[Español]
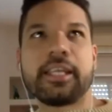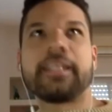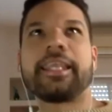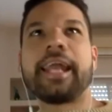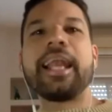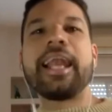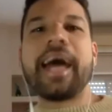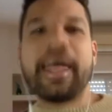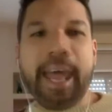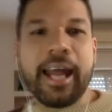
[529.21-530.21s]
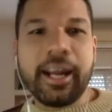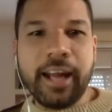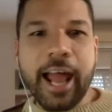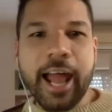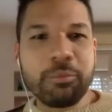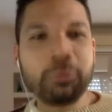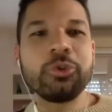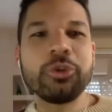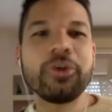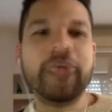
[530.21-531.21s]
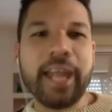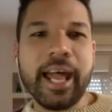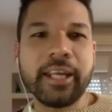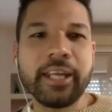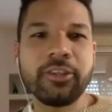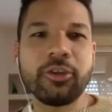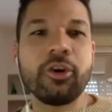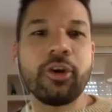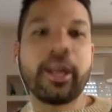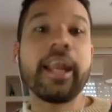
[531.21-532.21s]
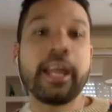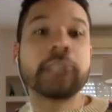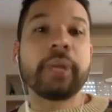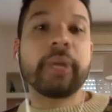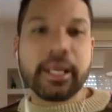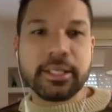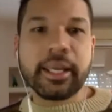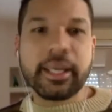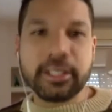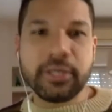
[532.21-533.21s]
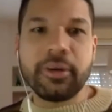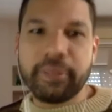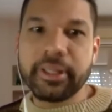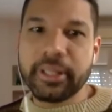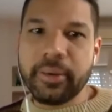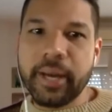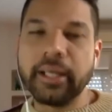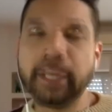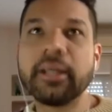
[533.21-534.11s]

trasladar al mundo online todo lo que es la experiencia que ha sido el festival.